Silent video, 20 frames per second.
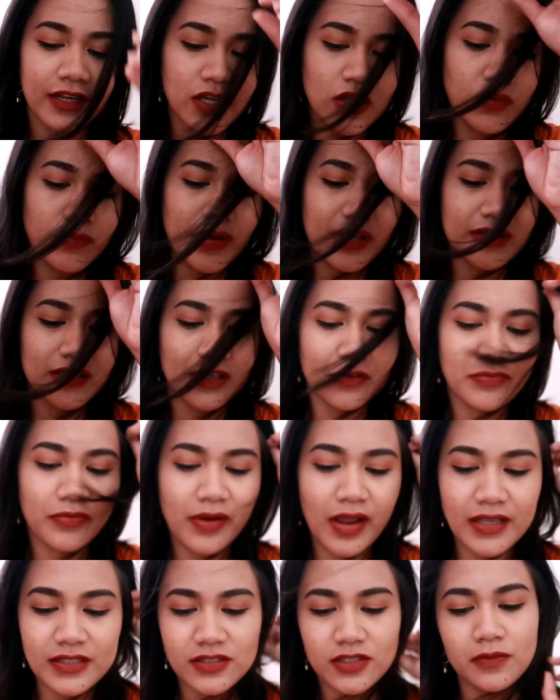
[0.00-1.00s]
Anyway, the
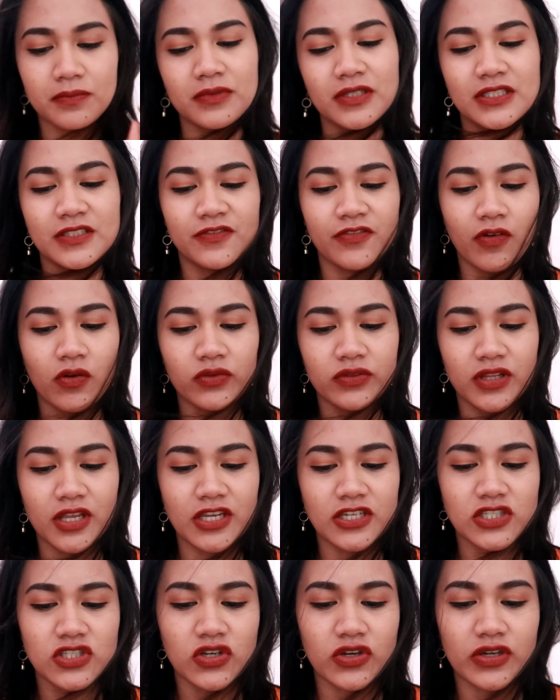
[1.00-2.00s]
price of this
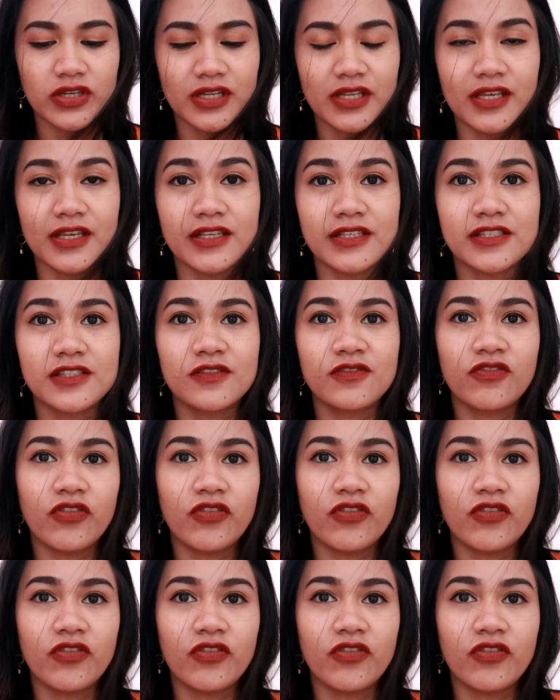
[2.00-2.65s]
foundation is